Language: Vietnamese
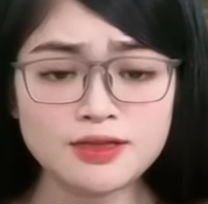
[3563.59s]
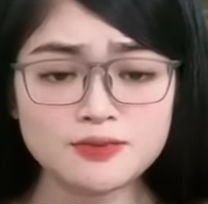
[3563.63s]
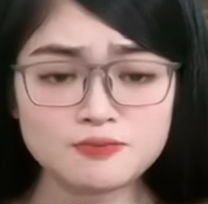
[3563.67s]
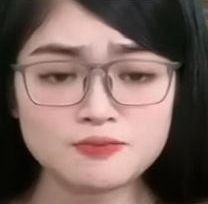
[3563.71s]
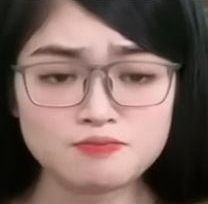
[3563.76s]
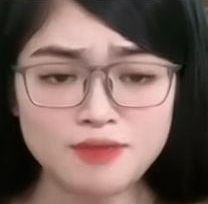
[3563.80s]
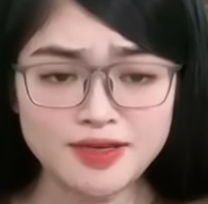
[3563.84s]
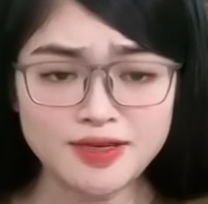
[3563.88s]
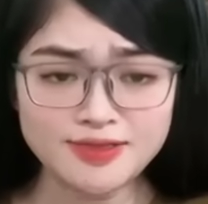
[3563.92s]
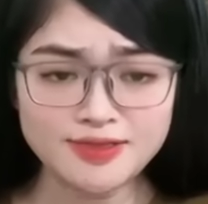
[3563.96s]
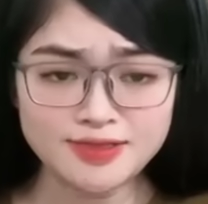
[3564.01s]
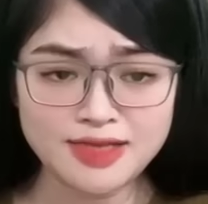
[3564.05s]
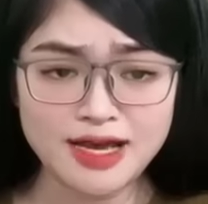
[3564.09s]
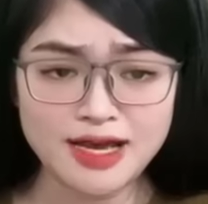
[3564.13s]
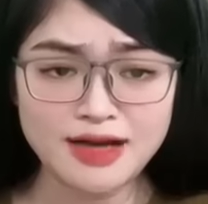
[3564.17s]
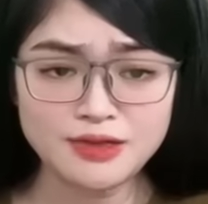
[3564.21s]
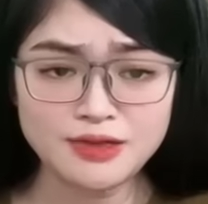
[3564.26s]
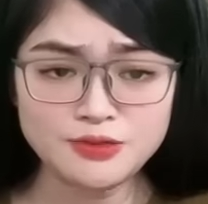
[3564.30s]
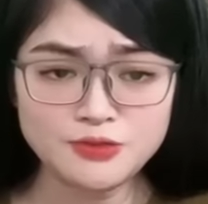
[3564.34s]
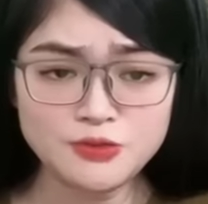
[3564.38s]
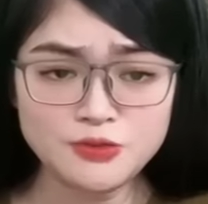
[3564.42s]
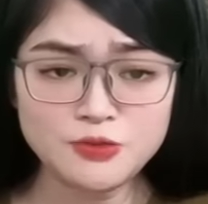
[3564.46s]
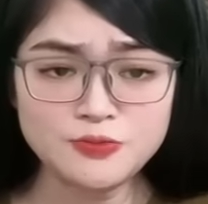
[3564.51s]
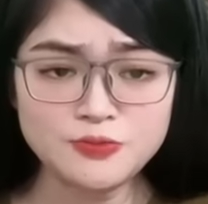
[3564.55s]
Bà
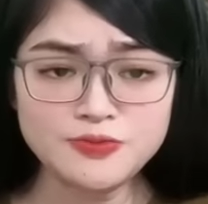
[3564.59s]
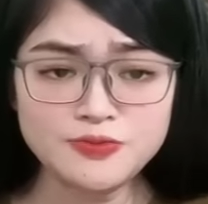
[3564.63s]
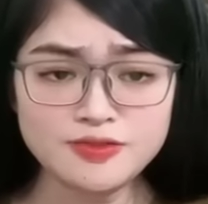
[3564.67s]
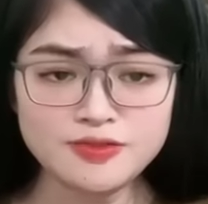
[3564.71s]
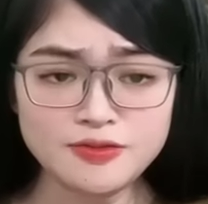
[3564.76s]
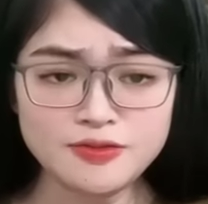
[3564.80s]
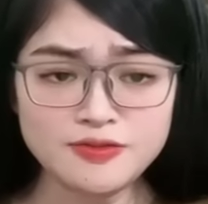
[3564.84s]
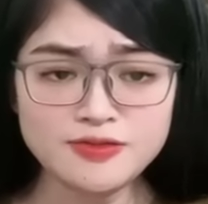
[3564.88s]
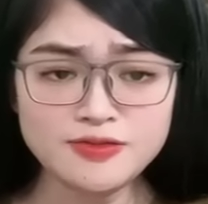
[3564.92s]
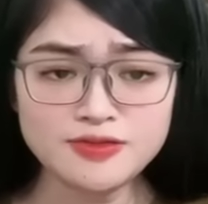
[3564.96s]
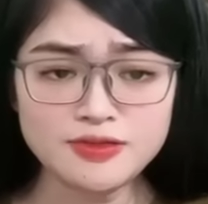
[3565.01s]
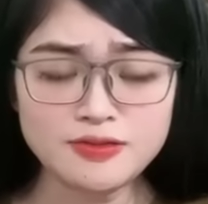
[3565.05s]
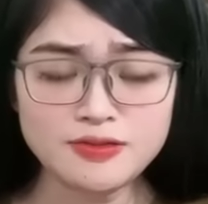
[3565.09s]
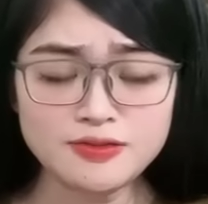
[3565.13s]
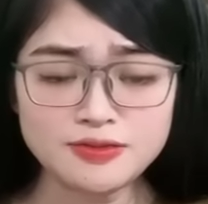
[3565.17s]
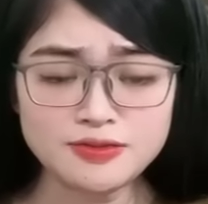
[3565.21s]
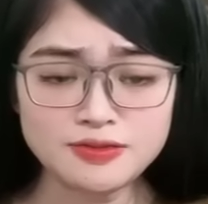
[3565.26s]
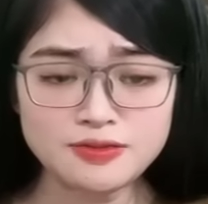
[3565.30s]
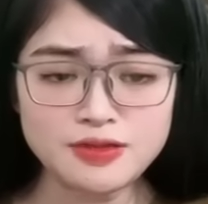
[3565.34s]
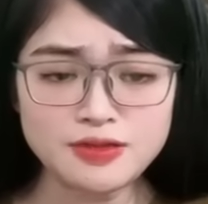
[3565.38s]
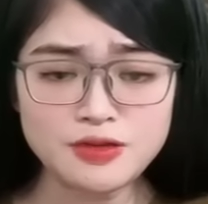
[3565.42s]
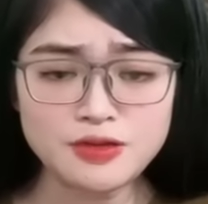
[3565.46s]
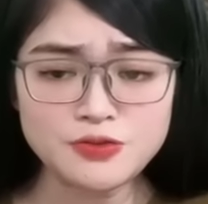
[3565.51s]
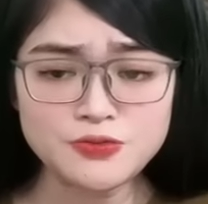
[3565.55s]
Giang cũng sững sờ
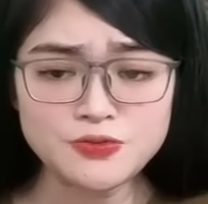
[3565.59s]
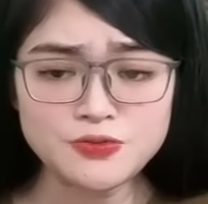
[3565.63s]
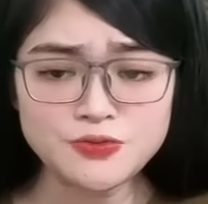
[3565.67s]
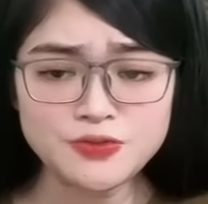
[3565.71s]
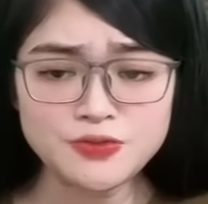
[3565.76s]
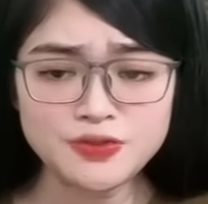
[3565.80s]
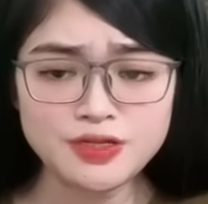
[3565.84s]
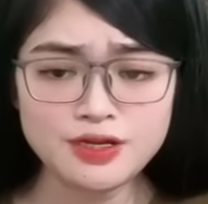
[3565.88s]
từ lâu.